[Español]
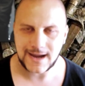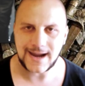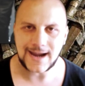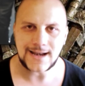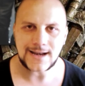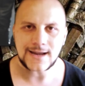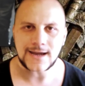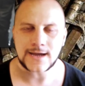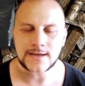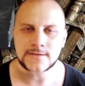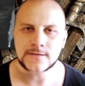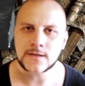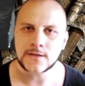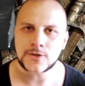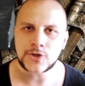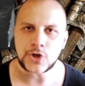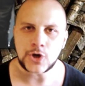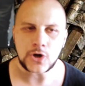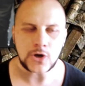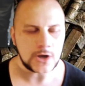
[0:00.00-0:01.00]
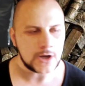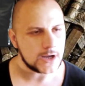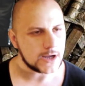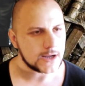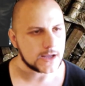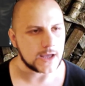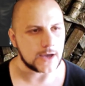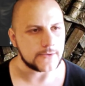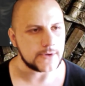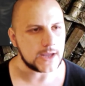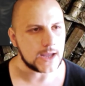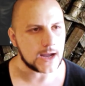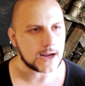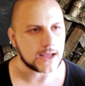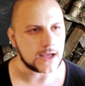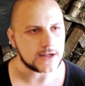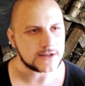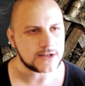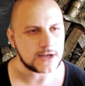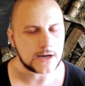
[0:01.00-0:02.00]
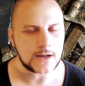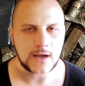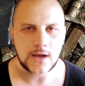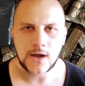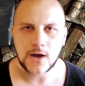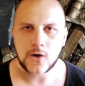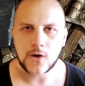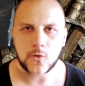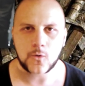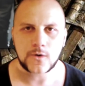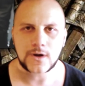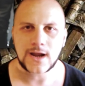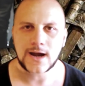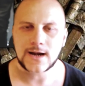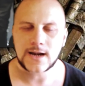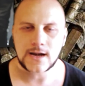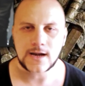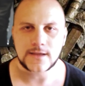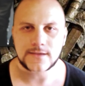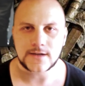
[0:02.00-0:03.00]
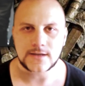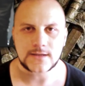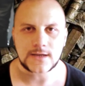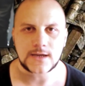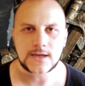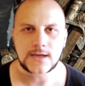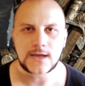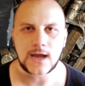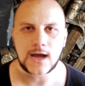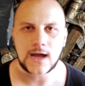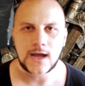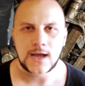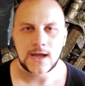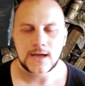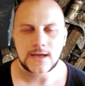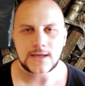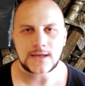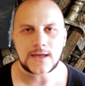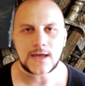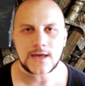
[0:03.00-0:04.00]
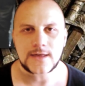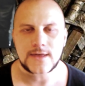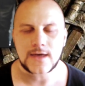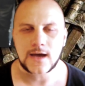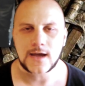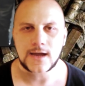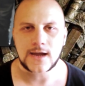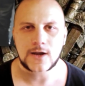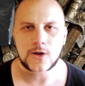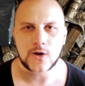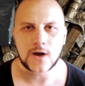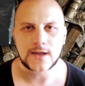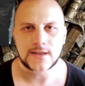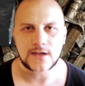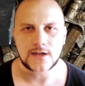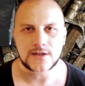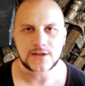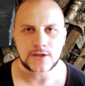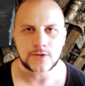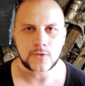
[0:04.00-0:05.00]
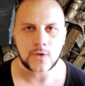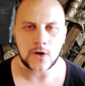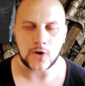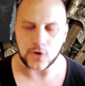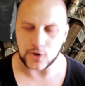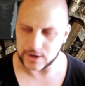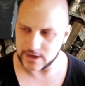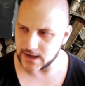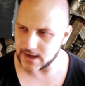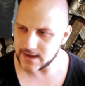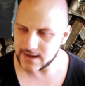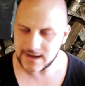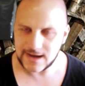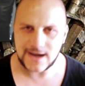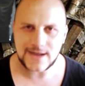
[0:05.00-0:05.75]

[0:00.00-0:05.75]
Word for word: Él entendió que había que hacer una gran estrategia y ella es lo que está haciendo ahora.